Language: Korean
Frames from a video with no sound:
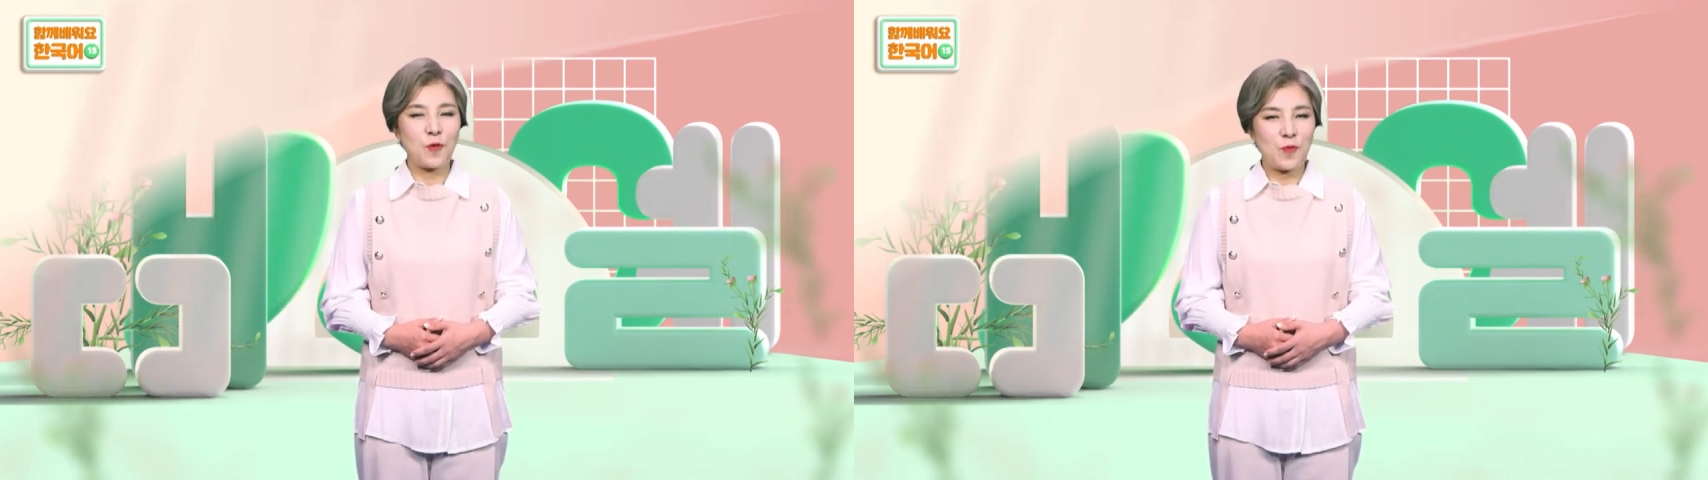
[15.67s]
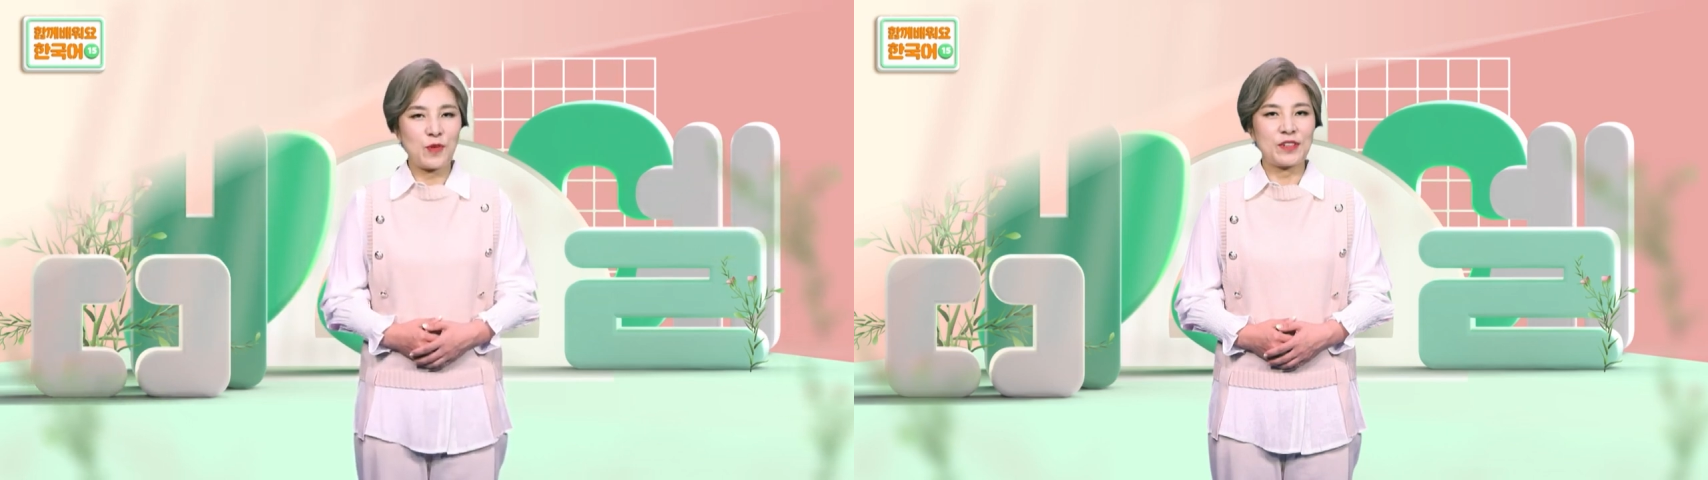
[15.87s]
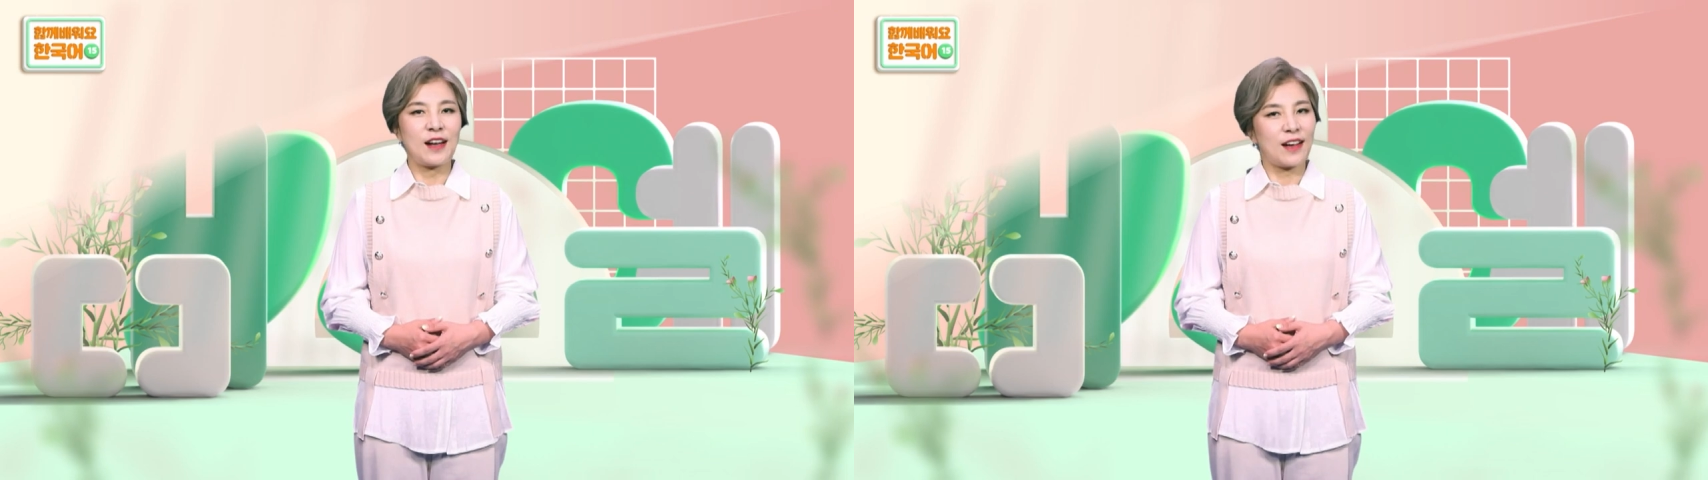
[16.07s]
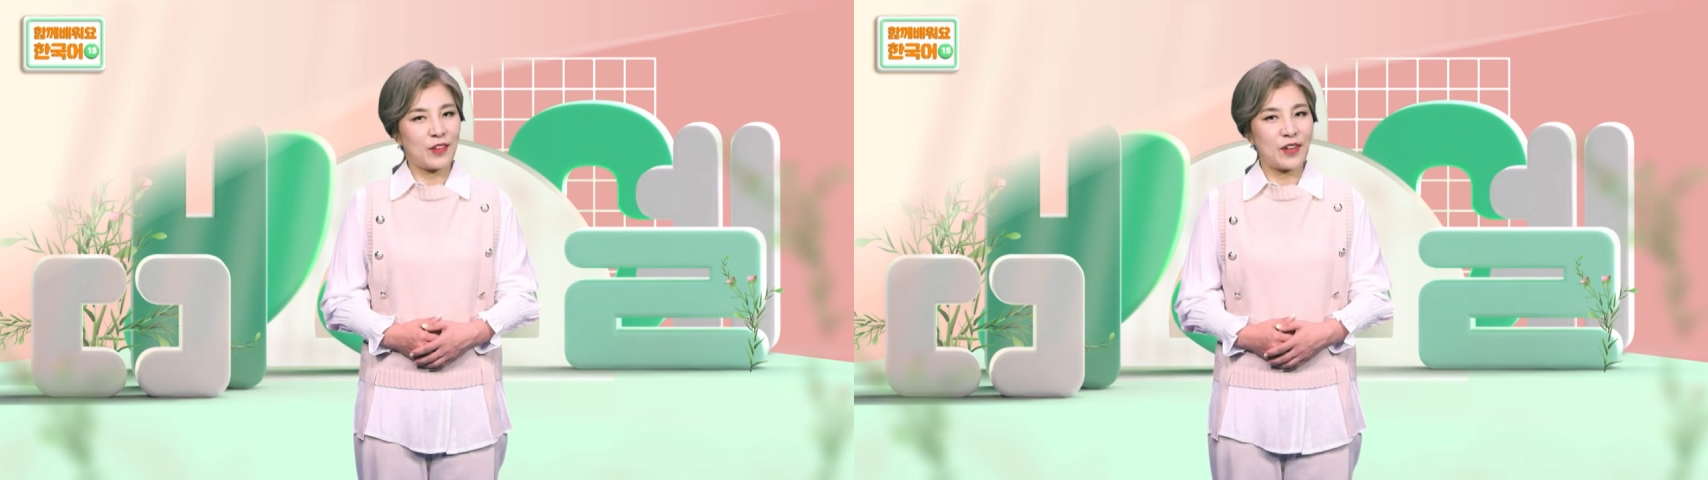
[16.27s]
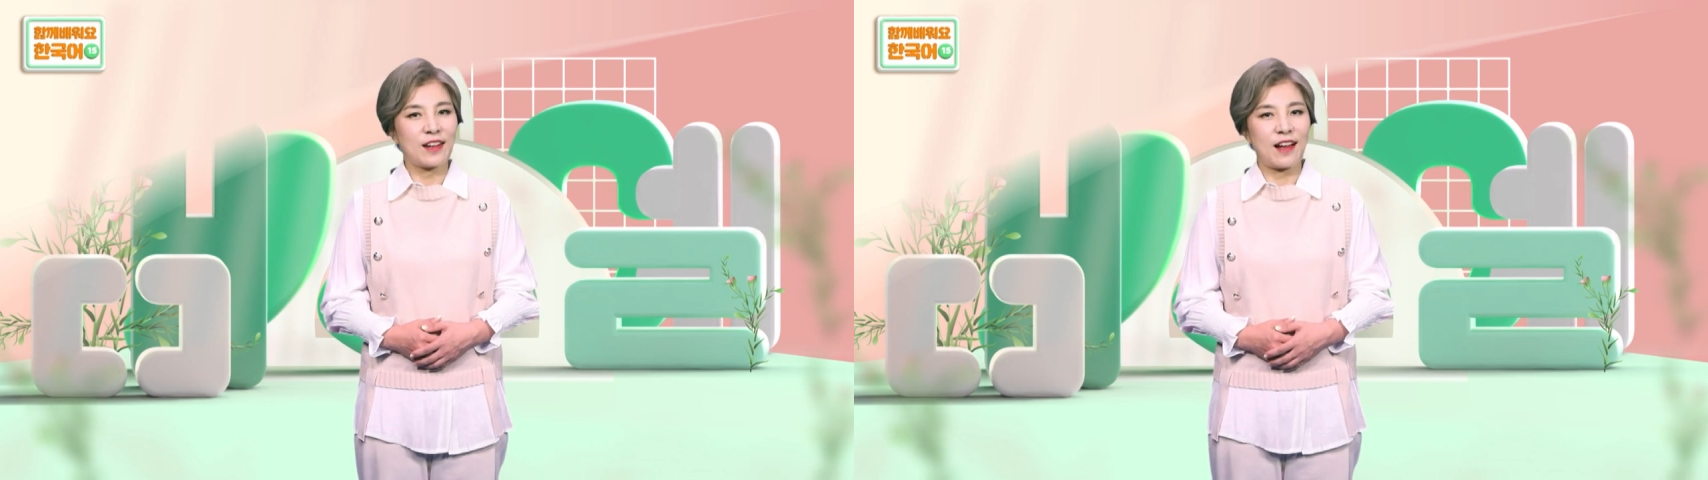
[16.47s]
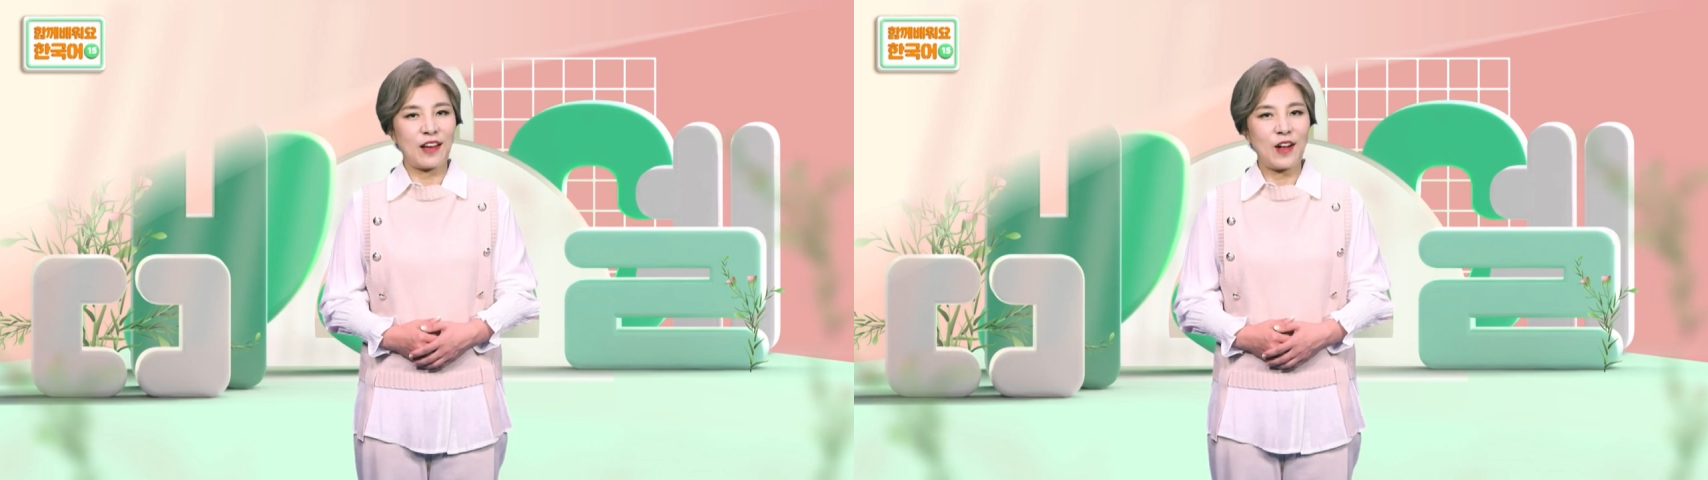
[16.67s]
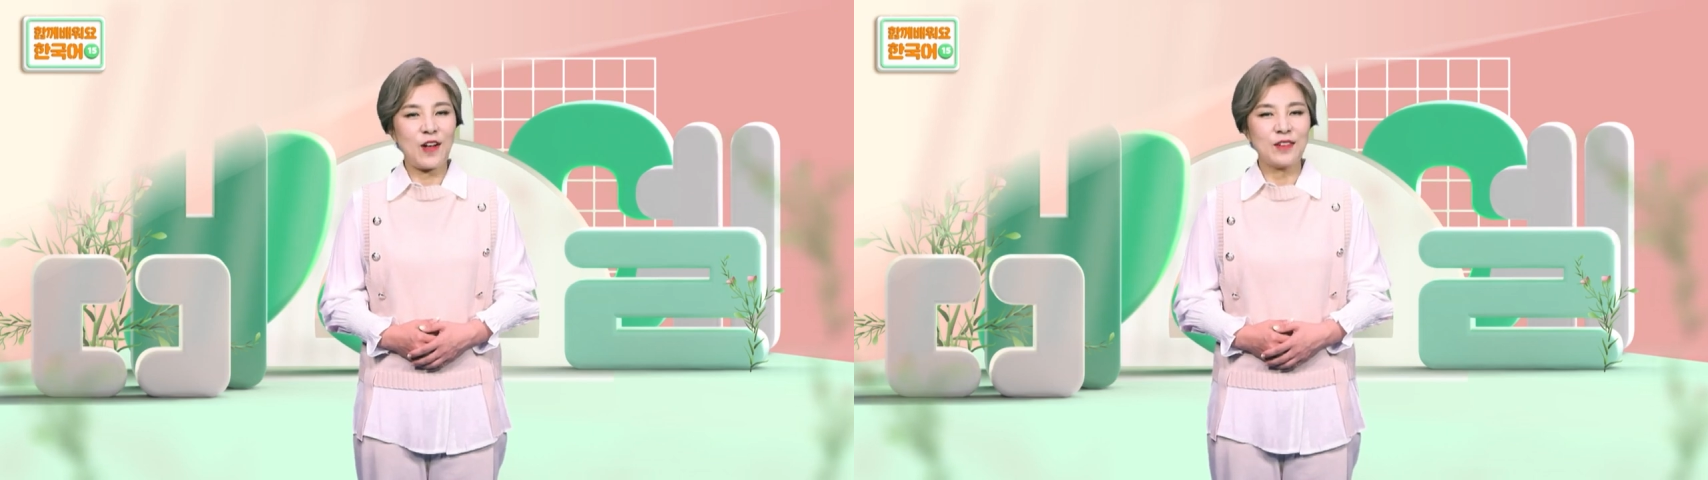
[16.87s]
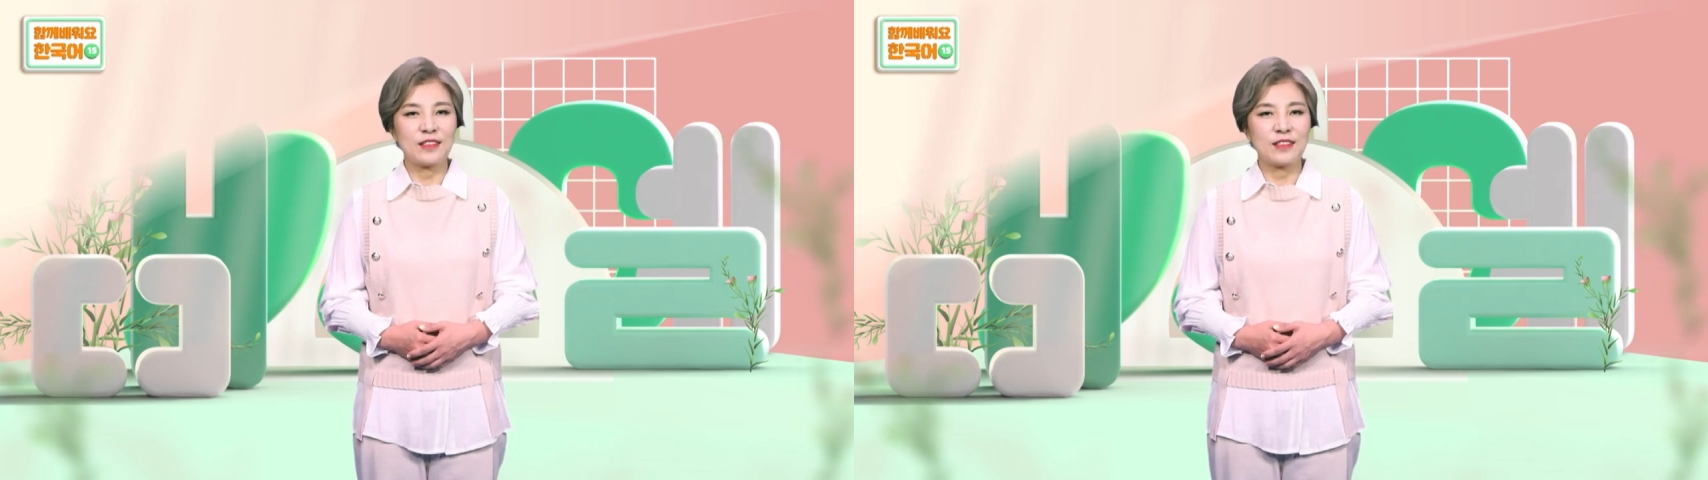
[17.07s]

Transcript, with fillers: 공부를 하게 될까요?